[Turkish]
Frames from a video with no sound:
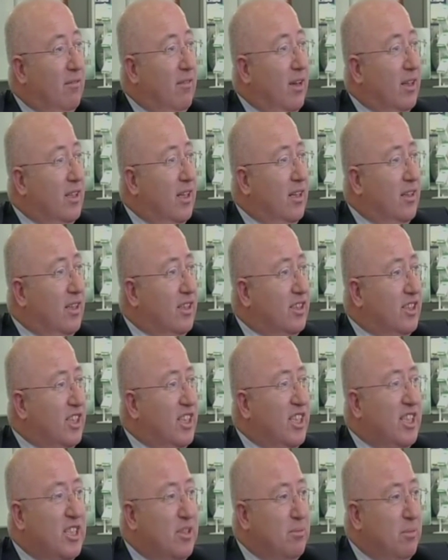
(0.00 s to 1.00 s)
vatandaşın
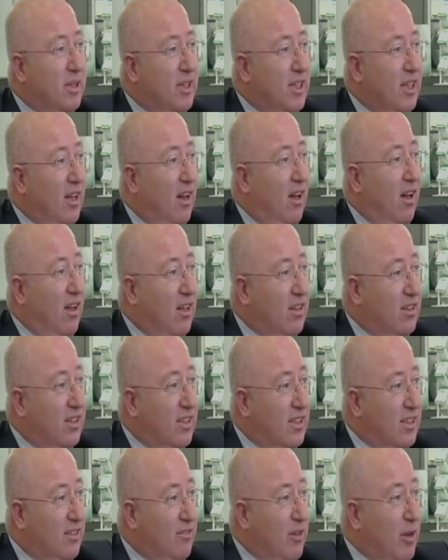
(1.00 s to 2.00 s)
hizmeti
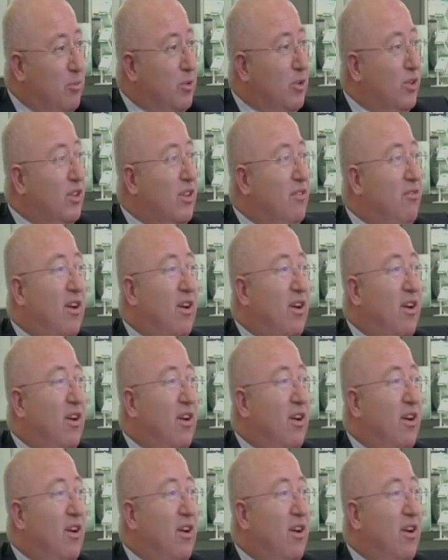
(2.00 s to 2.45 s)
aldığını ve bunun